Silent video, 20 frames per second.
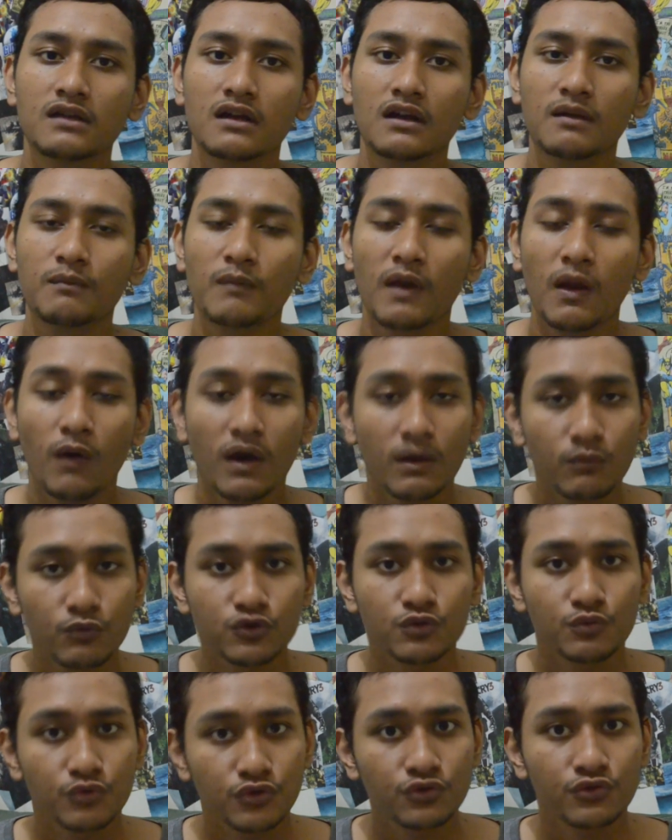dalam melawan
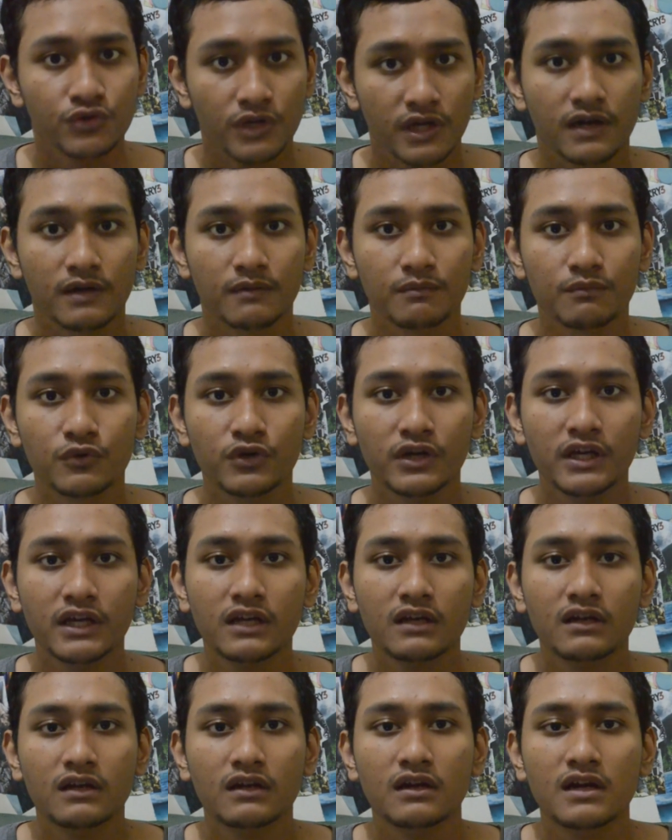musuh-musuhnya
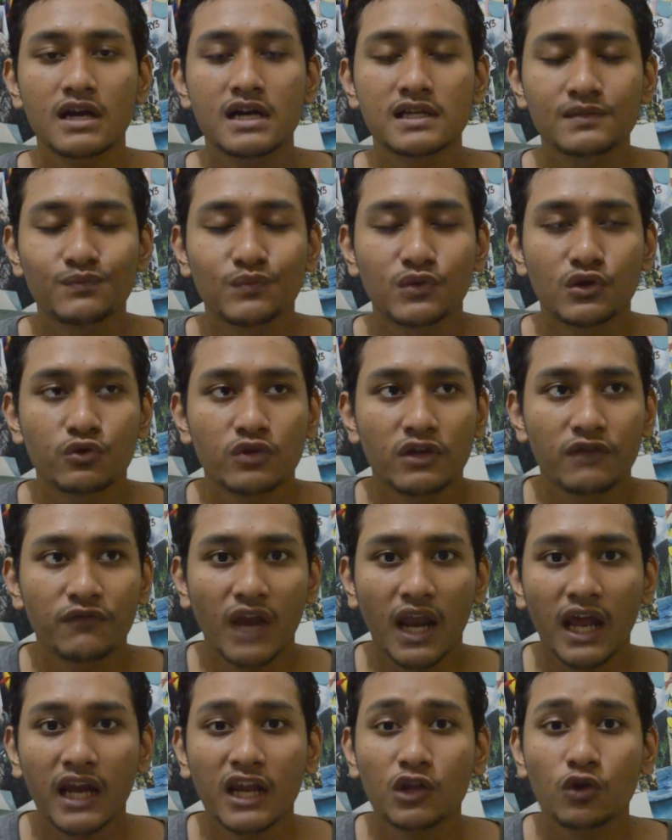mungkin nggak sepenuhnya
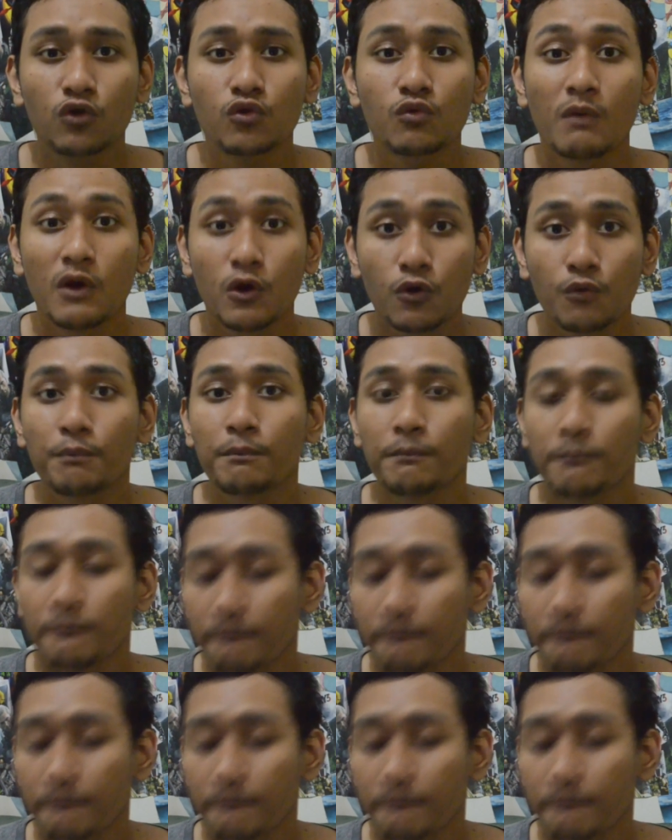villain atau belum